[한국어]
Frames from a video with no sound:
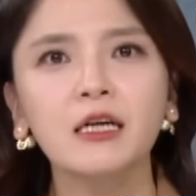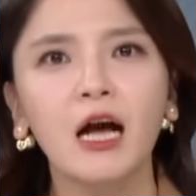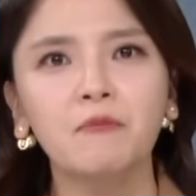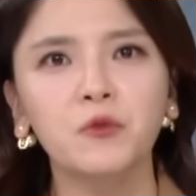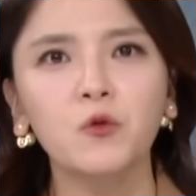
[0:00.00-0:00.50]

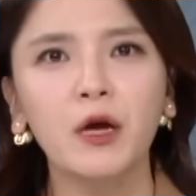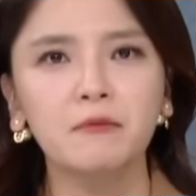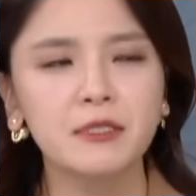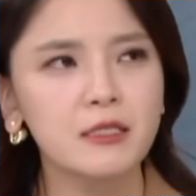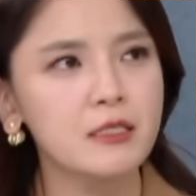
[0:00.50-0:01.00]
값도
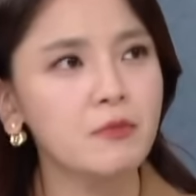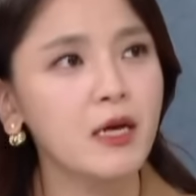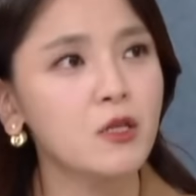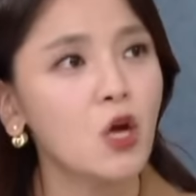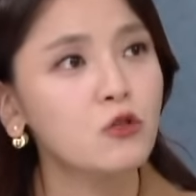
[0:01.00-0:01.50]

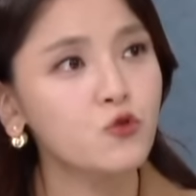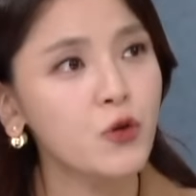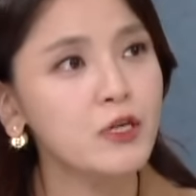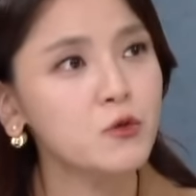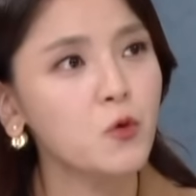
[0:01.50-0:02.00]
값이지만
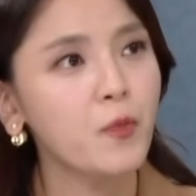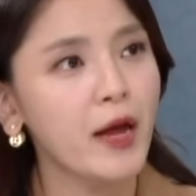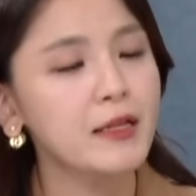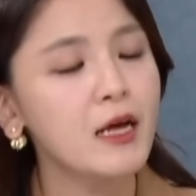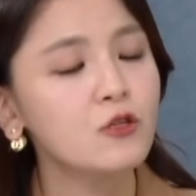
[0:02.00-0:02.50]
최소
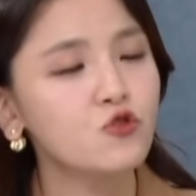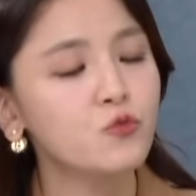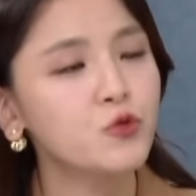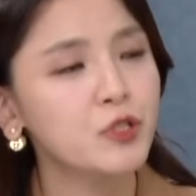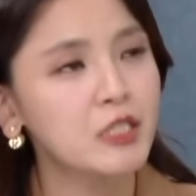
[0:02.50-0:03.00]
배달
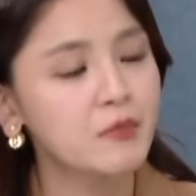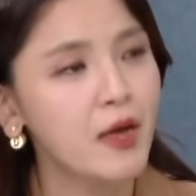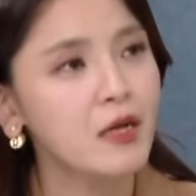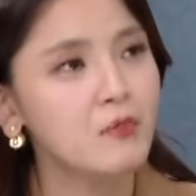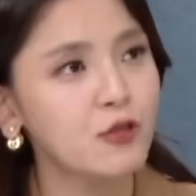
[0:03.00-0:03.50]
주문
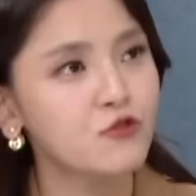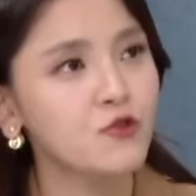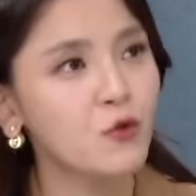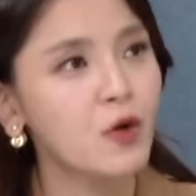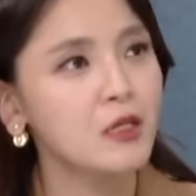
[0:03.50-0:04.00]
금액을
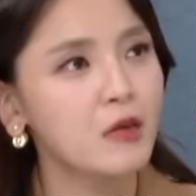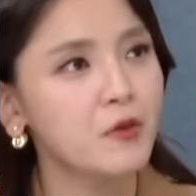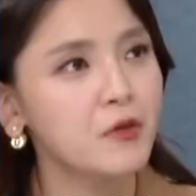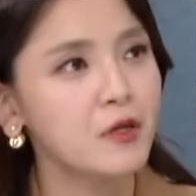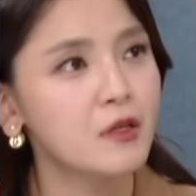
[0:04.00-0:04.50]
맞추려고
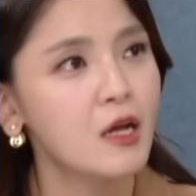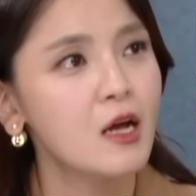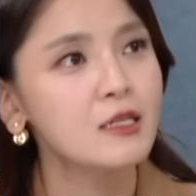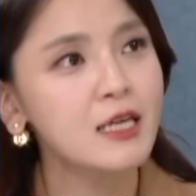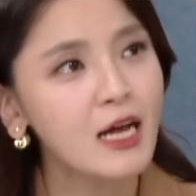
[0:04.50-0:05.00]
한다면은
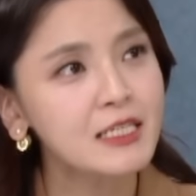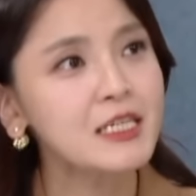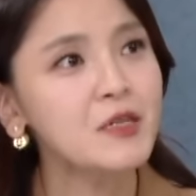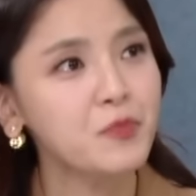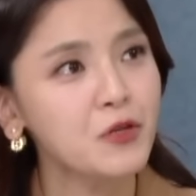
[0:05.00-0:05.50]

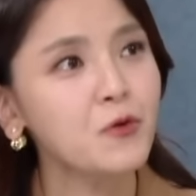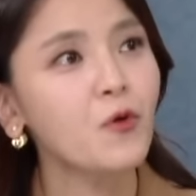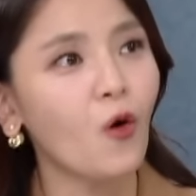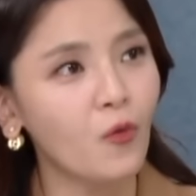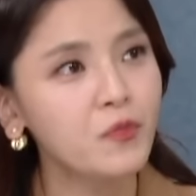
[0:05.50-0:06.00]
사실 필요
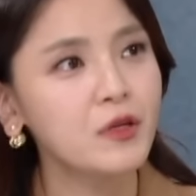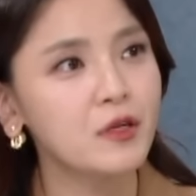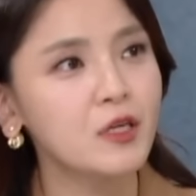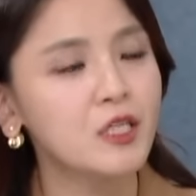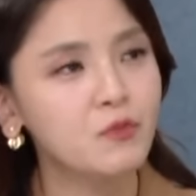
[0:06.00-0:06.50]

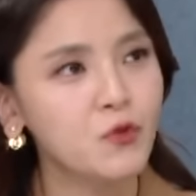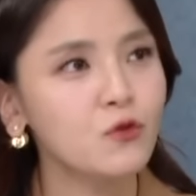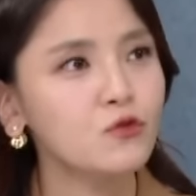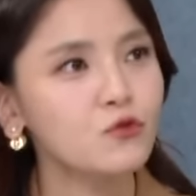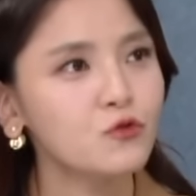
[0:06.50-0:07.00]
없는
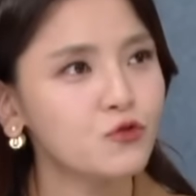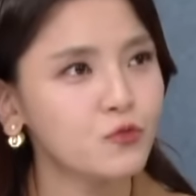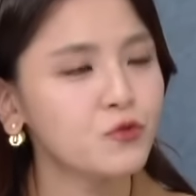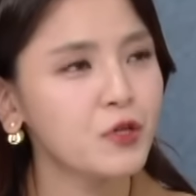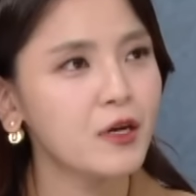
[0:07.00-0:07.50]
음료수도
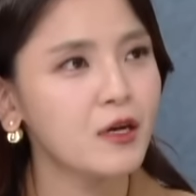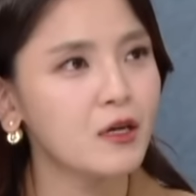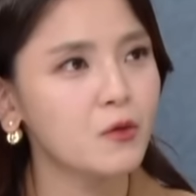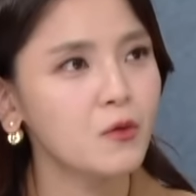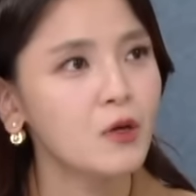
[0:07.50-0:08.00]
주문해야
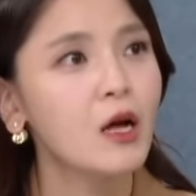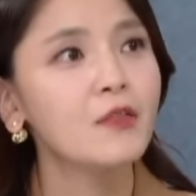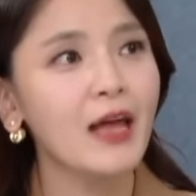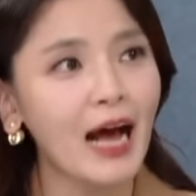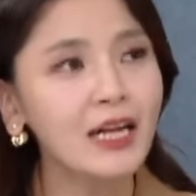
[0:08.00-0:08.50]
하고
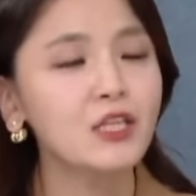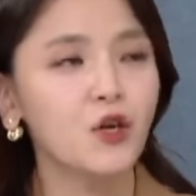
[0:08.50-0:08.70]
다른